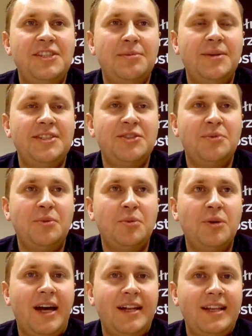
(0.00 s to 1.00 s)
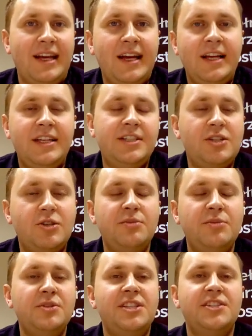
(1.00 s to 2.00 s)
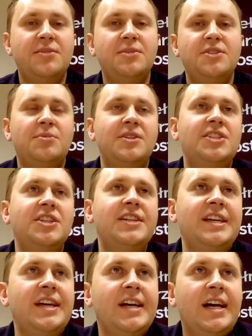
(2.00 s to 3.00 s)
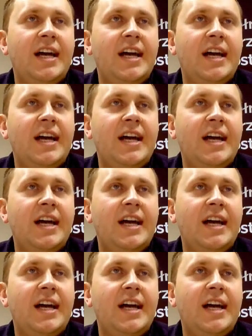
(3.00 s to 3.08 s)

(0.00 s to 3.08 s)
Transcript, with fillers: bardzo popularny. Jeśli chodzi byście sobie zobaczyli